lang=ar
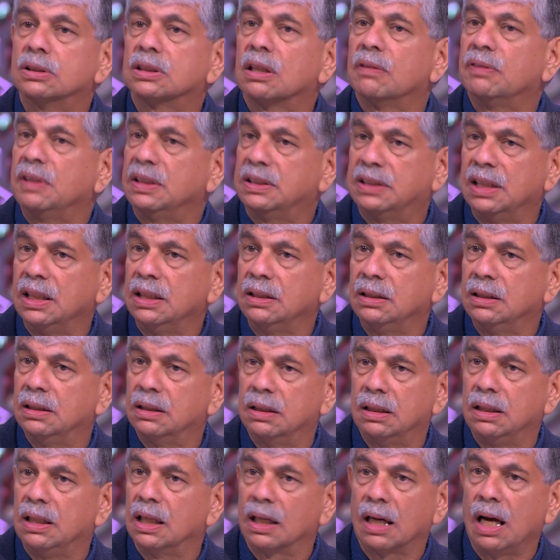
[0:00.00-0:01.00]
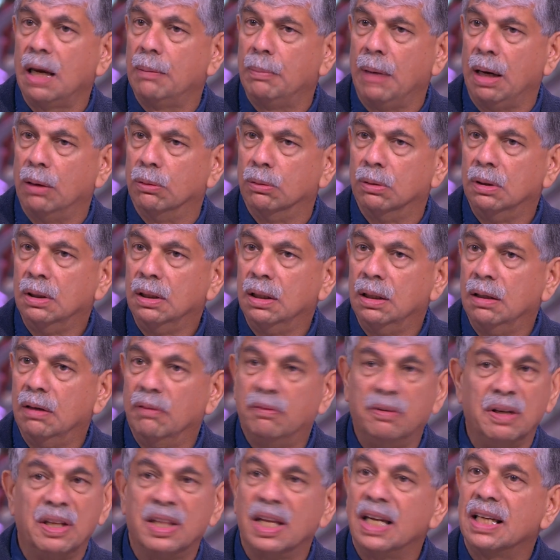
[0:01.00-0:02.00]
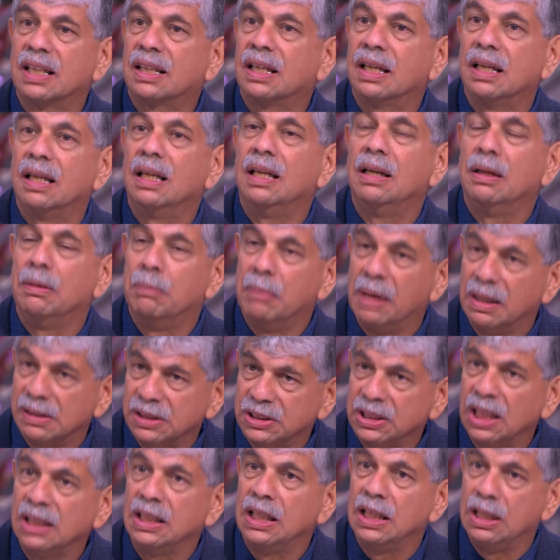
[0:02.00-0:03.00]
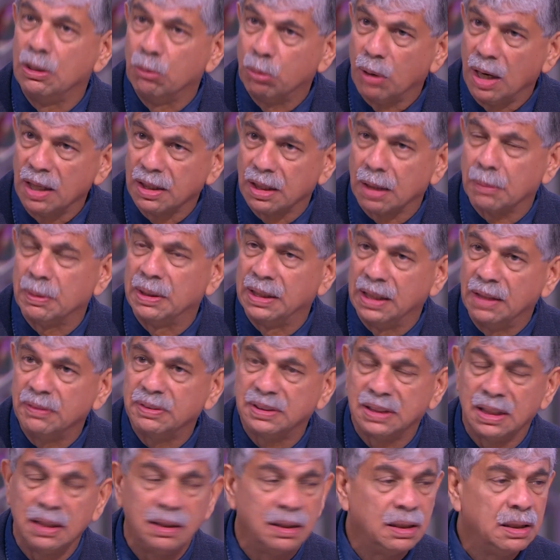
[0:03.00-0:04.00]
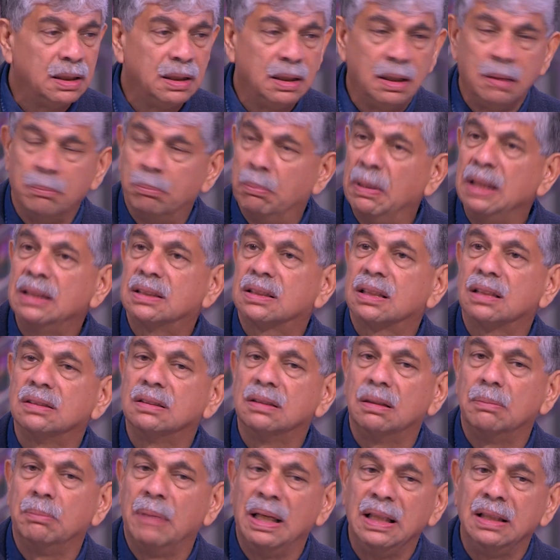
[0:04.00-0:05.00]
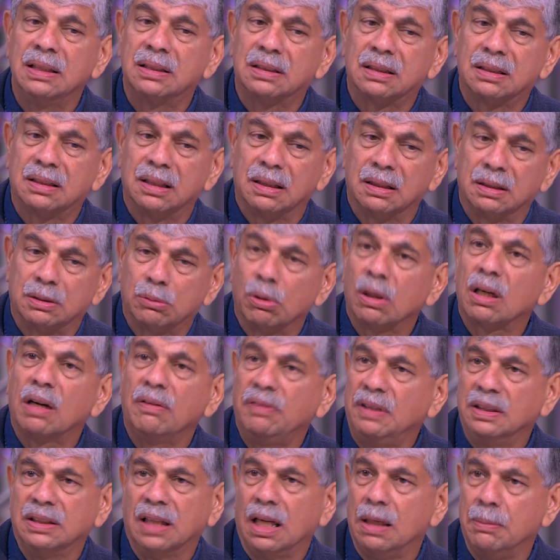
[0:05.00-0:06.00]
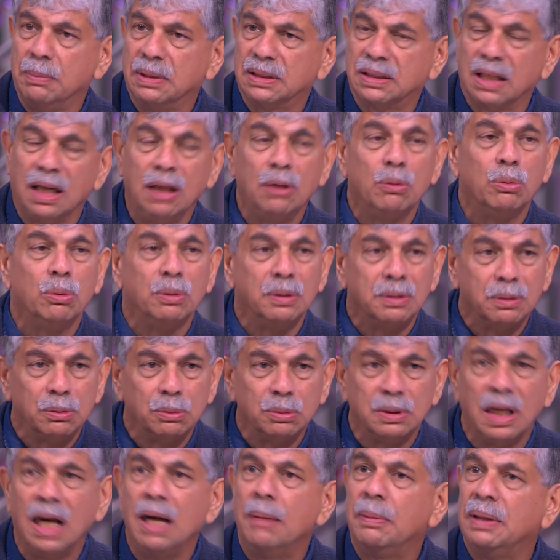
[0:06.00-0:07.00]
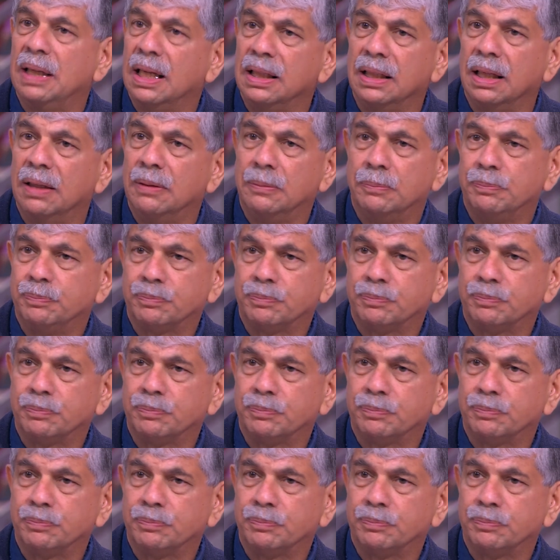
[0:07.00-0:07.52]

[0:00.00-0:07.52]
صفحتين لقاء معه بذلك المهرجان اللي واثق من نفسه ما يتصل ما يتوقف عند هالمسائل ودائما انا